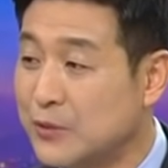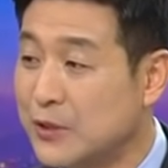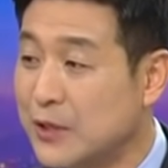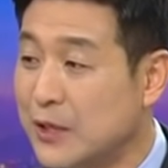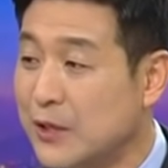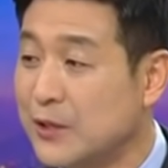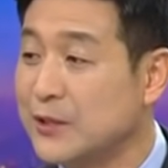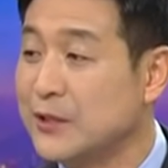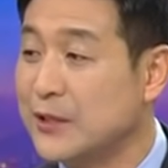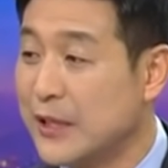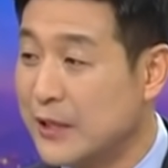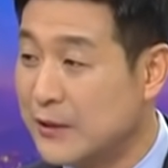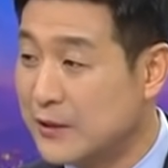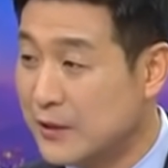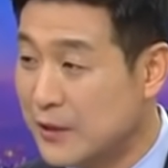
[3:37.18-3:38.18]
문제가 커지지
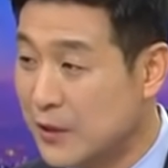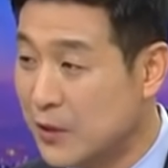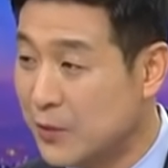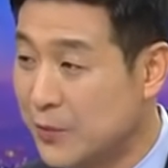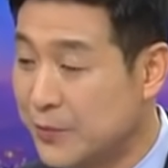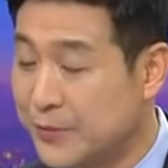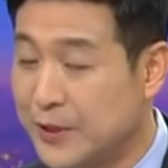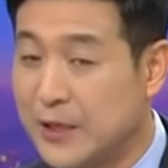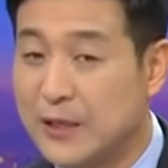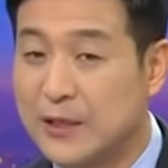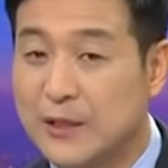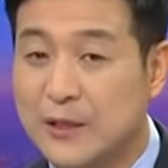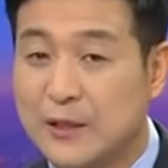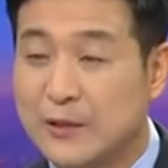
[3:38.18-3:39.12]
않았을 거라고 봅니다.